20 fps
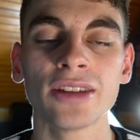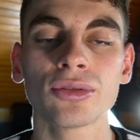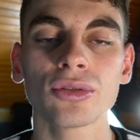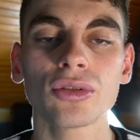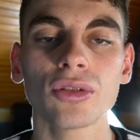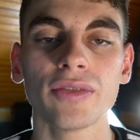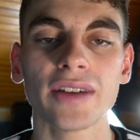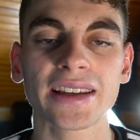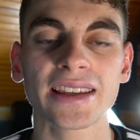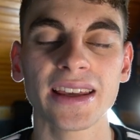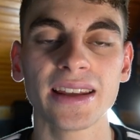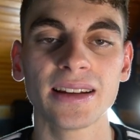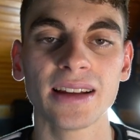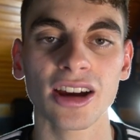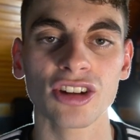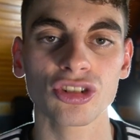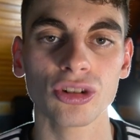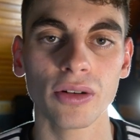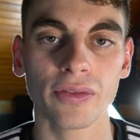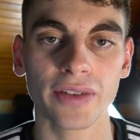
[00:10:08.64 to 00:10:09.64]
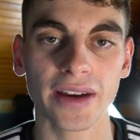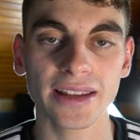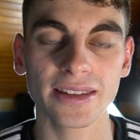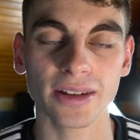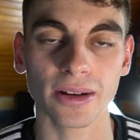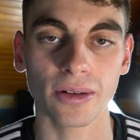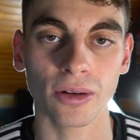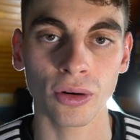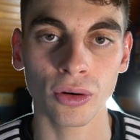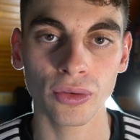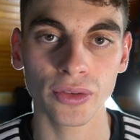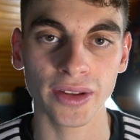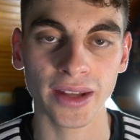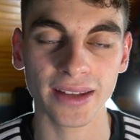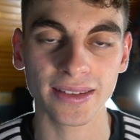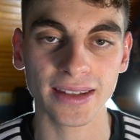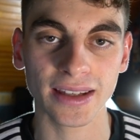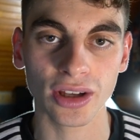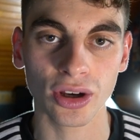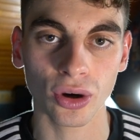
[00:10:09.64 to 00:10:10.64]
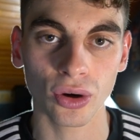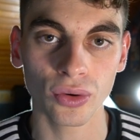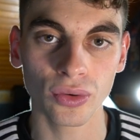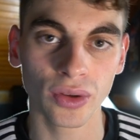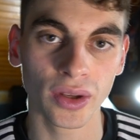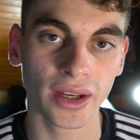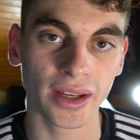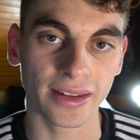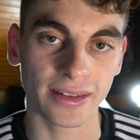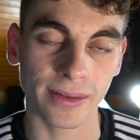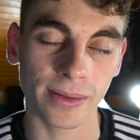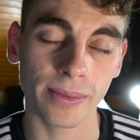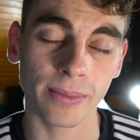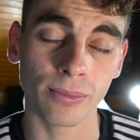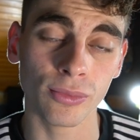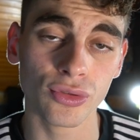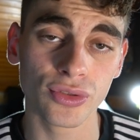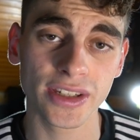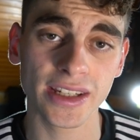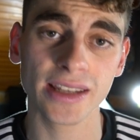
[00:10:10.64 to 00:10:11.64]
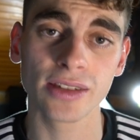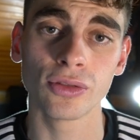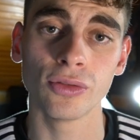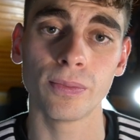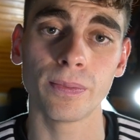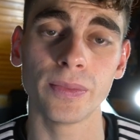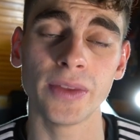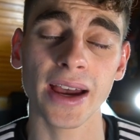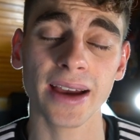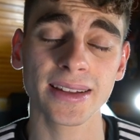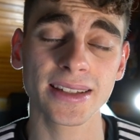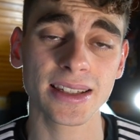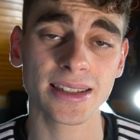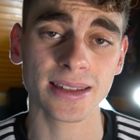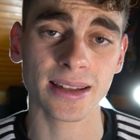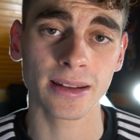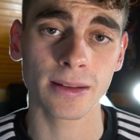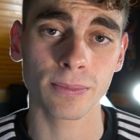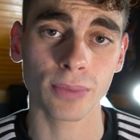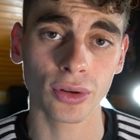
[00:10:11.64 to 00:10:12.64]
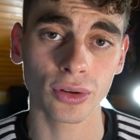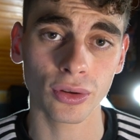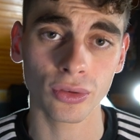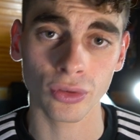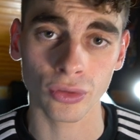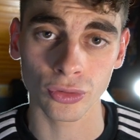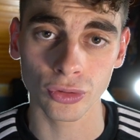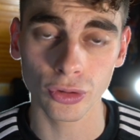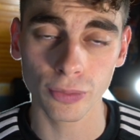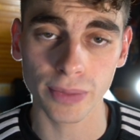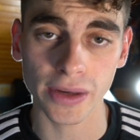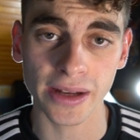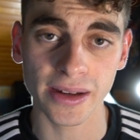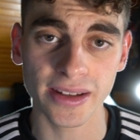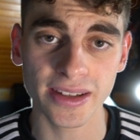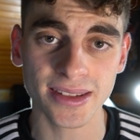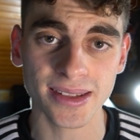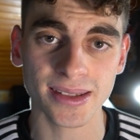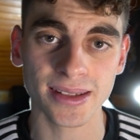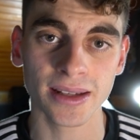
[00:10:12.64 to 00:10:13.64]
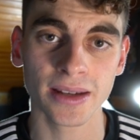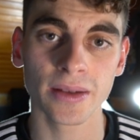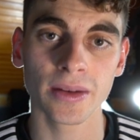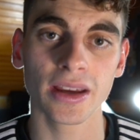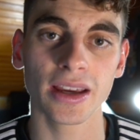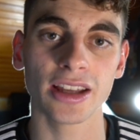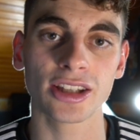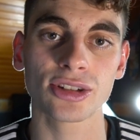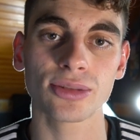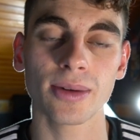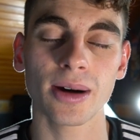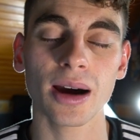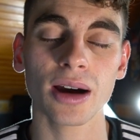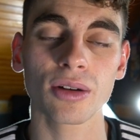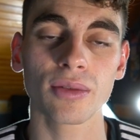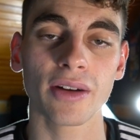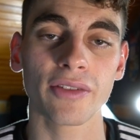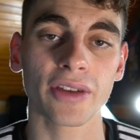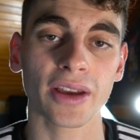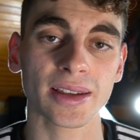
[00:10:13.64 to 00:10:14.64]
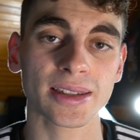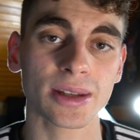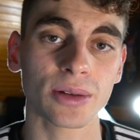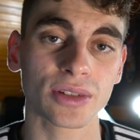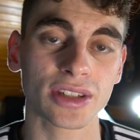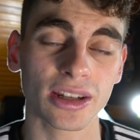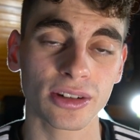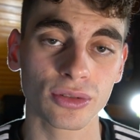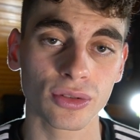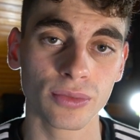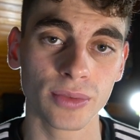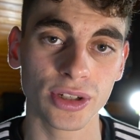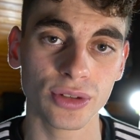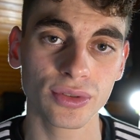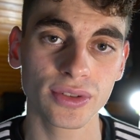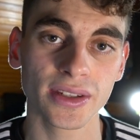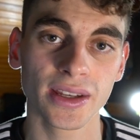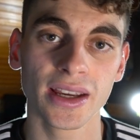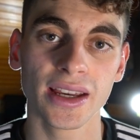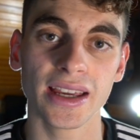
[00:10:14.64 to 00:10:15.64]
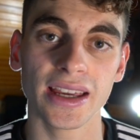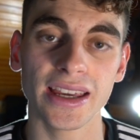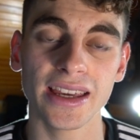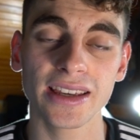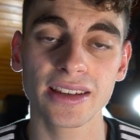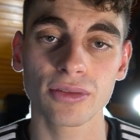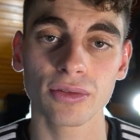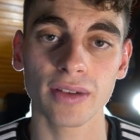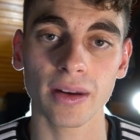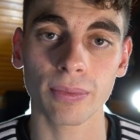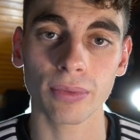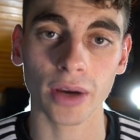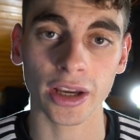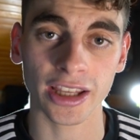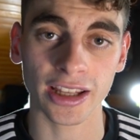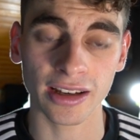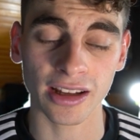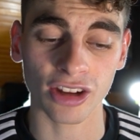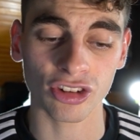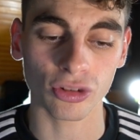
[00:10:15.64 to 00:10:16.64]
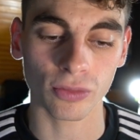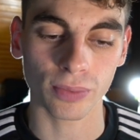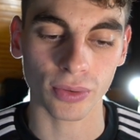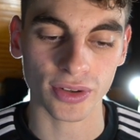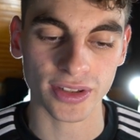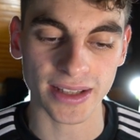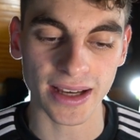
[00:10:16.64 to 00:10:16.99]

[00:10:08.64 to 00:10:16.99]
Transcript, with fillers: Et donc on va gagner de l'argent en fait en intégrant des musiques d'artistes indépendants dans nos playlists. Et tu vas voir qu'on va faire ça en quelques minutes et qu'on va pouvoir gagner de l'argent pour